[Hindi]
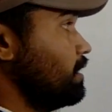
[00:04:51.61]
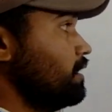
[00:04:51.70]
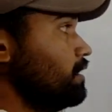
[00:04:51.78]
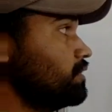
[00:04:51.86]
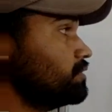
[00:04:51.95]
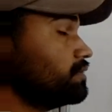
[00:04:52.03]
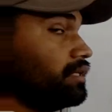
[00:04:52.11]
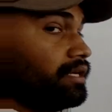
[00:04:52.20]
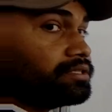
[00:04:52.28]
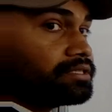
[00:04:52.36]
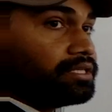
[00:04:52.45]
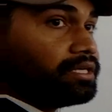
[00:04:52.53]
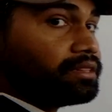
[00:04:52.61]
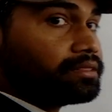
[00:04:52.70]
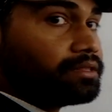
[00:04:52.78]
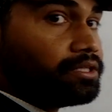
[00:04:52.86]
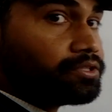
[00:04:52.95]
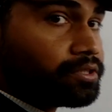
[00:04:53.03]
है देश की
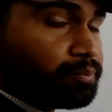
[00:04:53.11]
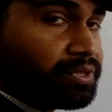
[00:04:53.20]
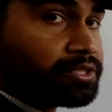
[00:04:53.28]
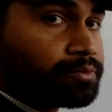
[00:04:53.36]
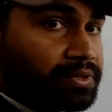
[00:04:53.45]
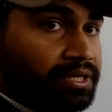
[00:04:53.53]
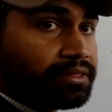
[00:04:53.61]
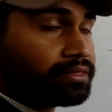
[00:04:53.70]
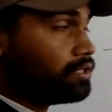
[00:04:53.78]
तीस विश्व की